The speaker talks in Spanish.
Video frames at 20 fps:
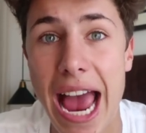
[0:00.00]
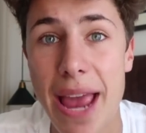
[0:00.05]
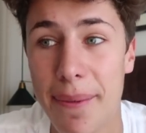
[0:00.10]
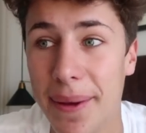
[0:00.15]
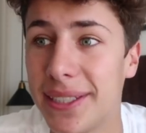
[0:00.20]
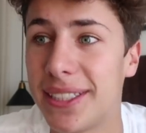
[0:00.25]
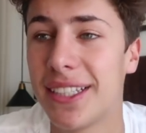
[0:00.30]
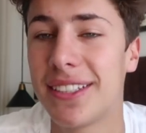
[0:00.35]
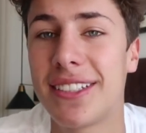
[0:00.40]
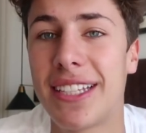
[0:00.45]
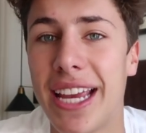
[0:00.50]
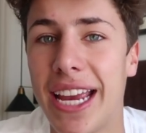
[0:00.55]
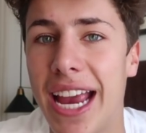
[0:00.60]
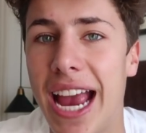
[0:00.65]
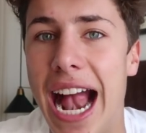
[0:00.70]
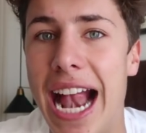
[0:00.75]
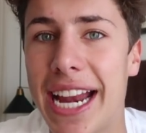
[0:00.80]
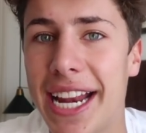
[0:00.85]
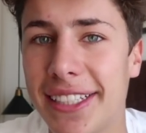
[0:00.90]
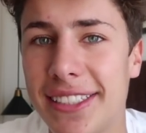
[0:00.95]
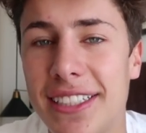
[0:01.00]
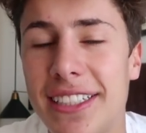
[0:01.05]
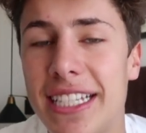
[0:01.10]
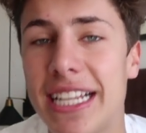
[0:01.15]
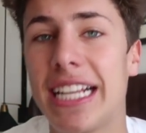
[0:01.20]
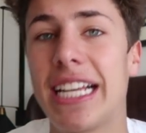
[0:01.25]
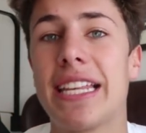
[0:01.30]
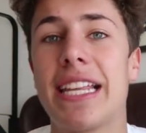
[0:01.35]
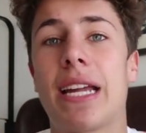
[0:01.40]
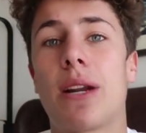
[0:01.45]
hay veces que alguien te
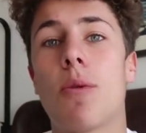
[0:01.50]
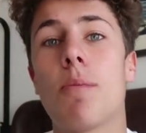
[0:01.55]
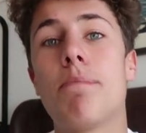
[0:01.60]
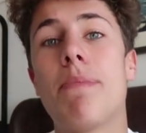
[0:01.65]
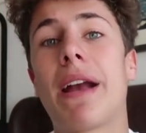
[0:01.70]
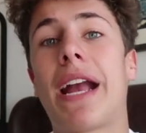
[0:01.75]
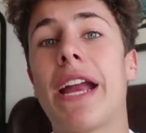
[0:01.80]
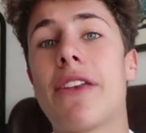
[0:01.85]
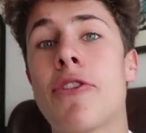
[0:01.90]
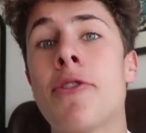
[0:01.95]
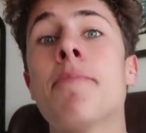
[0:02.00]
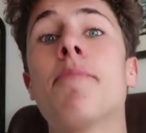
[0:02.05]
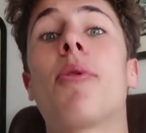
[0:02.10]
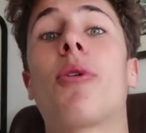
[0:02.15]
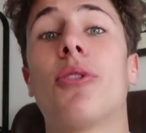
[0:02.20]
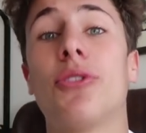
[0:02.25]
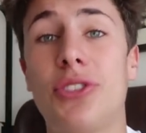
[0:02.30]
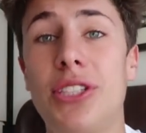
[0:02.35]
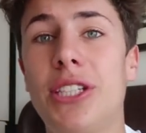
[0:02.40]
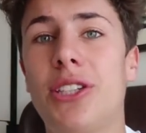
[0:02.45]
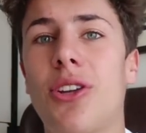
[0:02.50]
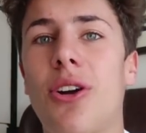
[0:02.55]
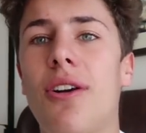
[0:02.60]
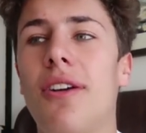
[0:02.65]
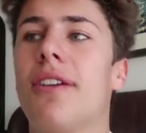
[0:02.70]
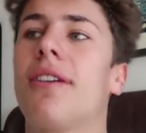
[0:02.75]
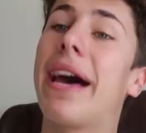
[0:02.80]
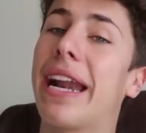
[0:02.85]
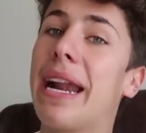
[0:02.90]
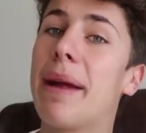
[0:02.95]
tiene que dar un pequeño
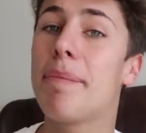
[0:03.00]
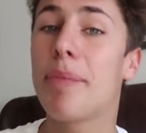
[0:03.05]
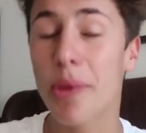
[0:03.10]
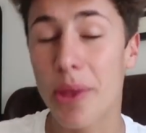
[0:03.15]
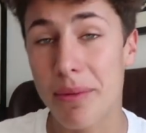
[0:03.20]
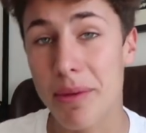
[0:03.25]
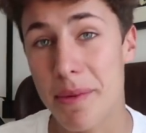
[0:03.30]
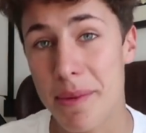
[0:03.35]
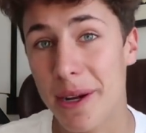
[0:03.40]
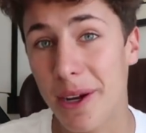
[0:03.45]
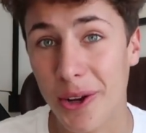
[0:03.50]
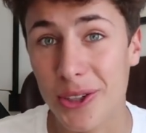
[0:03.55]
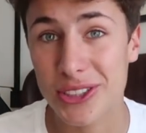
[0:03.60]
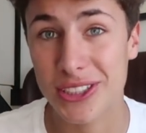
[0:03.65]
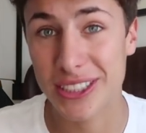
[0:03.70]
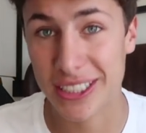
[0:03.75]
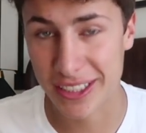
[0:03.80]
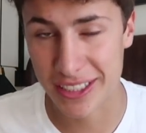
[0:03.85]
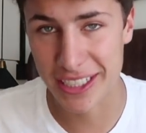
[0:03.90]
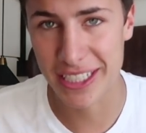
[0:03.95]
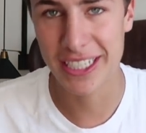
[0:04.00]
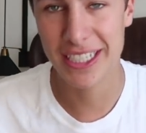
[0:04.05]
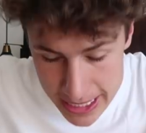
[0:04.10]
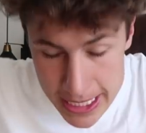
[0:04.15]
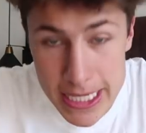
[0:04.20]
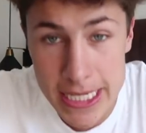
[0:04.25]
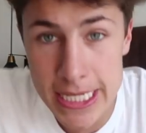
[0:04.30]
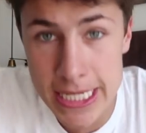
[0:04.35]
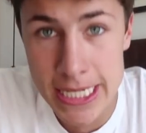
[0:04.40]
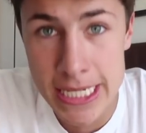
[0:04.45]
empujoncito para poder vivir cosas así.
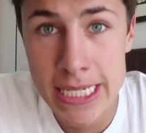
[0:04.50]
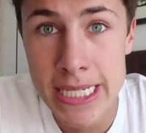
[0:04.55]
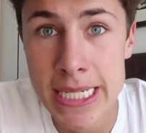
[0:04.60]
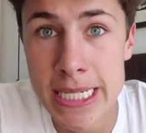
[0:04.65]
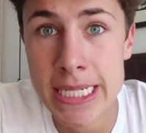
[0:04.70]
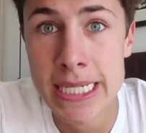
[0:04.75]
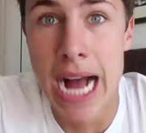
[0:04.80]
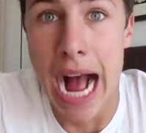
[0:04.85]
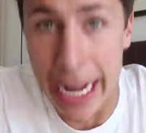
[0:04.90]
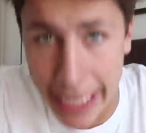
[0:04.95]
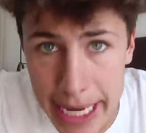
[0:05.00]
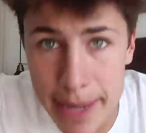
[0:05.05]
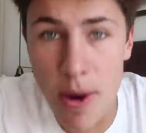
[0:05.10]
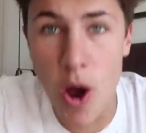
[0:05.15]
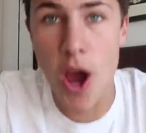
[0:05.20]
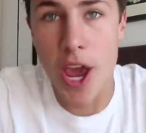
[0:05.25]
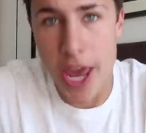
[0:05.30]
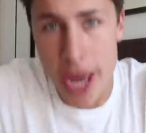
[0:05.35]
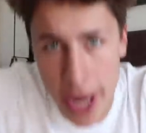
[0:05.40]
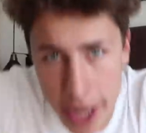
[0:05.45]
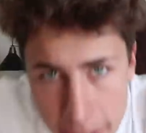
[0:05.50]
Aquí voy.